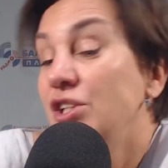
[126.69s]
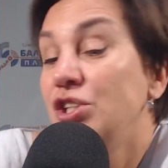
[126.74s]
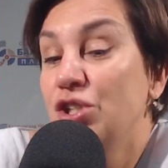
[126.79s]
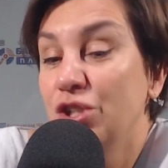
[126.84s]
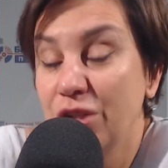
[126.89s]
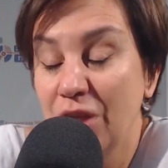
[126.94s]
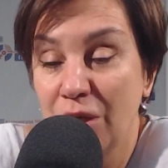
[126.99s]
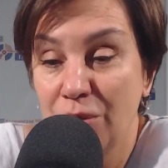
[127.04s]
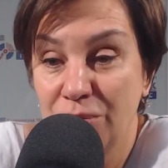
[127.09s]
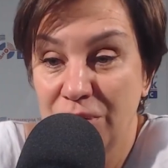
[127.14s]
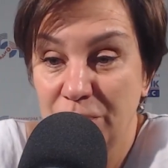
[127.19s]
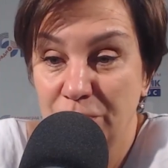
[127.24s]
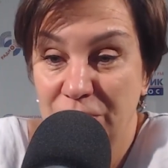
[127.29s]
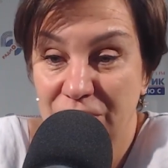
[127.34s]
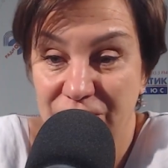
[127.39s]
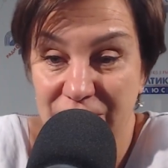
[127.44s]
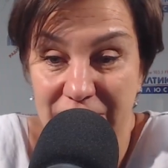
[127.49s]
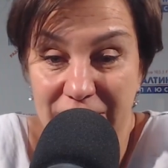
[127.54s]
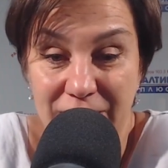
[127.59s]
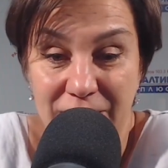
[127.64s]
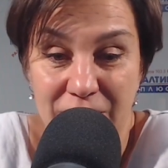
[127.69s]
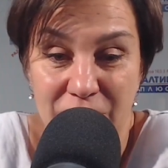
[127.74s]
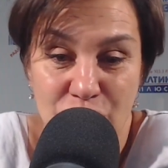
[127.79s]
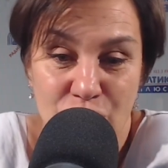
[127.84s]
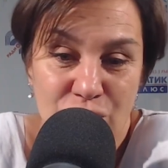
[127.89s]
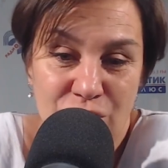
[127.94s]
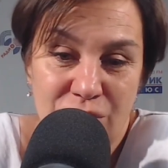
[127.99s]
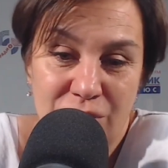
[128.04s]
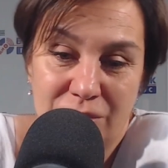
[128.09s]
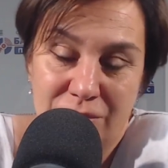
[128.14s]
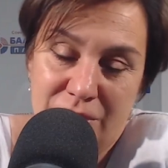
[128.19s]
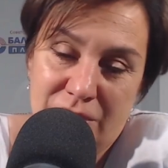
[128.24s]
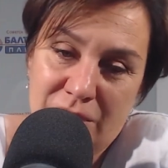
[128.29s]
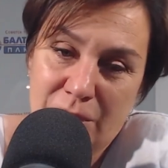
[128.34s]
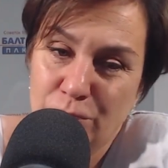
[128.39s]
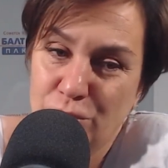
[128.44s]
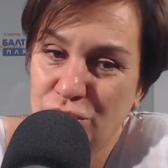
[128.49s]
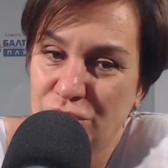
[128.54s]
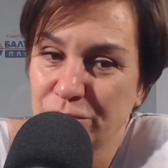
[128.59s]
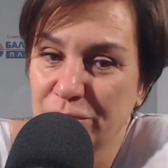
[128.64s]
они читают объявления, то есть, э,
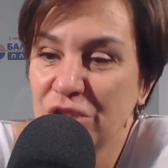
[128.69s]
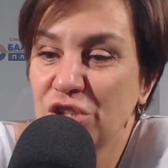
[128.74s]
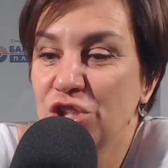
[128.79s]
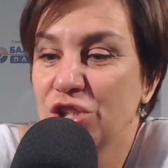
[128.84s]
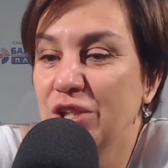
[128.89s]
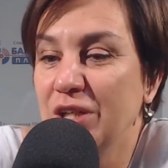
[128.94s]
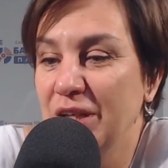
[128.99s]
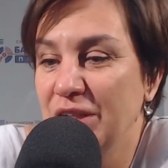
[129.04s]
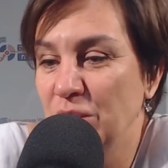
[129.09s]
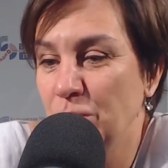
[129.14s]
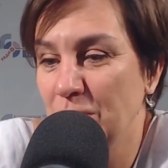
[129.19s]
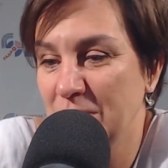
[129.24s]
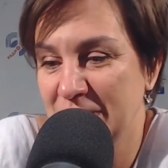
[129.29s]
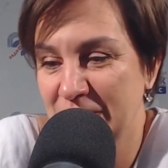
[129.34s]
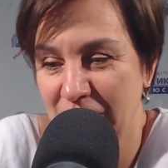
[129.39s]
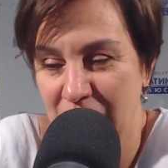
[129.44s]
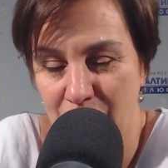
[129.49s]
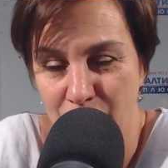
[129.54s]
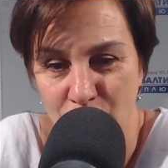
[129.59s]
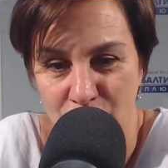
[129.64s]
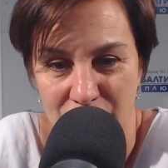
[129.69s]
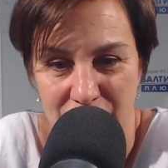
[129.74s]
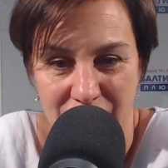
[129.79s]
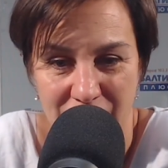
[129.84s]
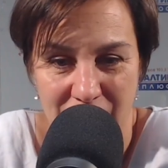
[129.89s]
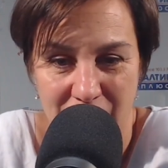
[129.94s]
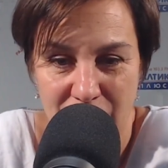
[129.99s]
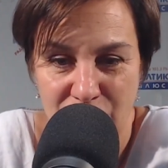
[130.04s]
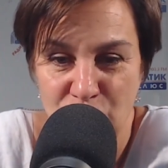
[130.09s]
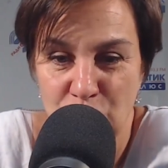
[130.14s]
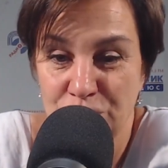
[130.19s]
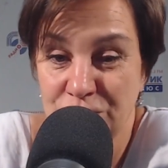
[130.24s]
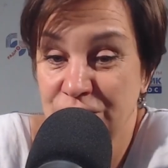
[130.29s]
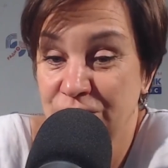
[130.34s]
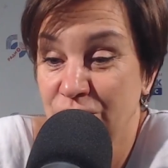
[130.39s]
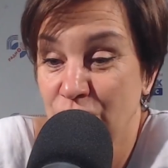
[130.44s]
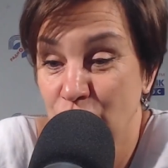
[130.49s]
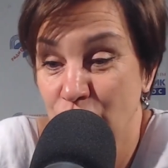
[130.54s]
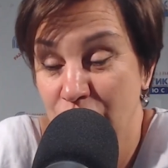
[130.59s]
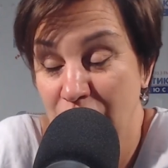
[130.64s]
допустим, решили они подзаработать на
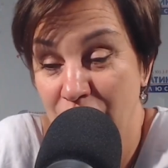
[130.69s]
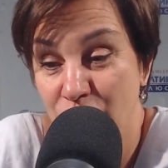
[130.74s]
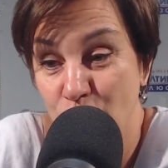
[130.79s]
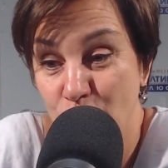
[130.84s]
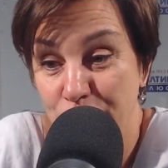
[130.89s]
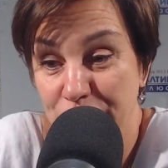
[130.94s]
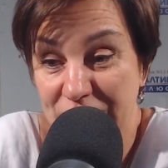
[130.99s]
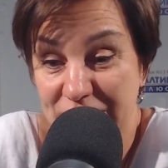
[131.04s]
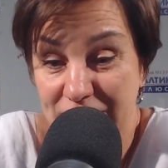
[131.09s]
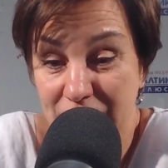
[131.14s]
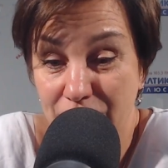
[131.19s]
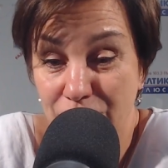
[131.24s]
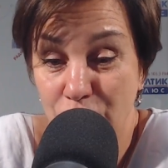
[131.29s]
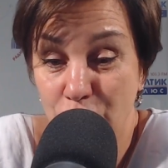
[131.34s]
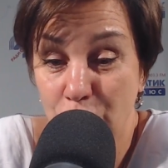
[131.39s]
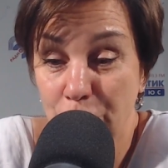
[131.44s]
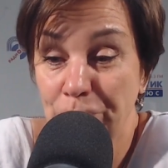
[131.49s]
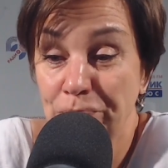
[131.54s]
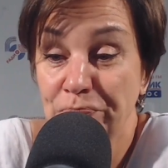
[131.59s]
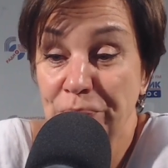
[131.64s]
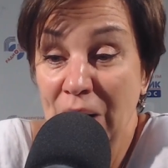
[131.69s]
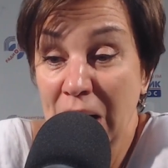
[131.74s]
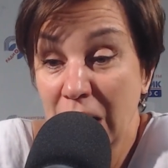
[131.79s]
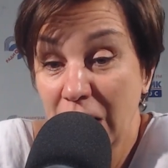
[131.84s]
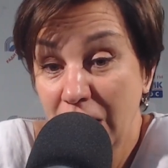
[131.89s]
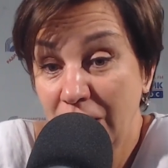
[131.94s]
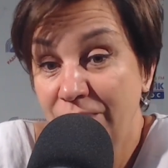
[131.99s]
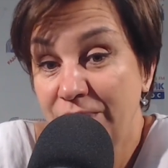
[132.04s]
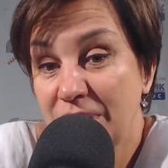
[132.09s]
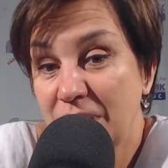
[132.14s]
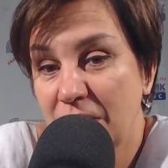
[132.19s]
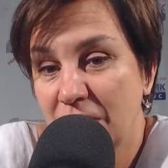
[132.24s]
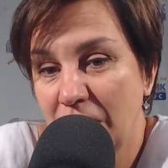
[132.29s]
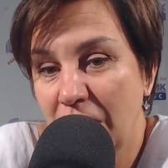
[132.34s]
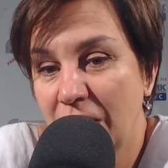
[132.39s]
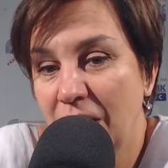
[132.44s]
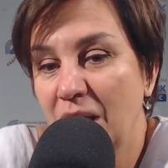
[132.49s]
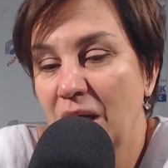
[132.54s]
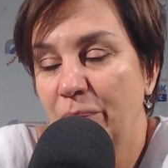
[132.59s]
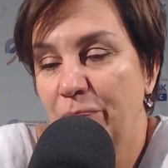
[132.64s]
собственную игровую приставку и видят
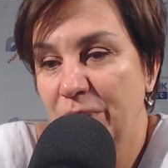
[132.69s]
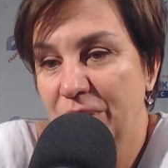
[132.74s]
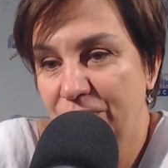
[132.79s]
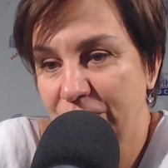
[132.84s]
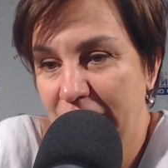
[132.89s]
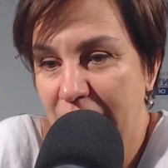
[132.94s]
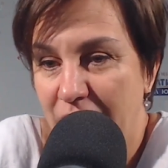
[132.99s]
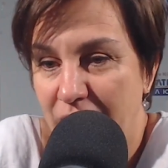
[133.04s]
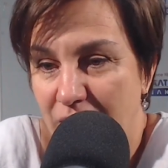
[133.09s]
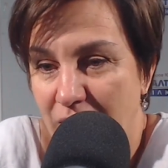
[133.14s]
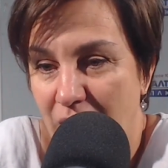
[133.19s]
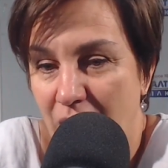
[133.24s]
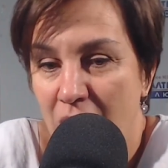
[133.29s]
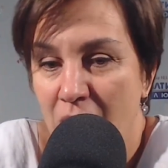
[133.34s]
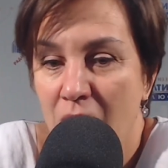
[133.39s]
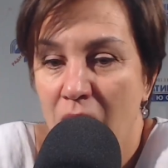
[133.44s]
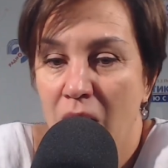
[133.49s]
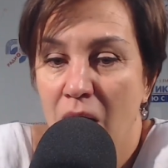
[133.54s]
такие объявления.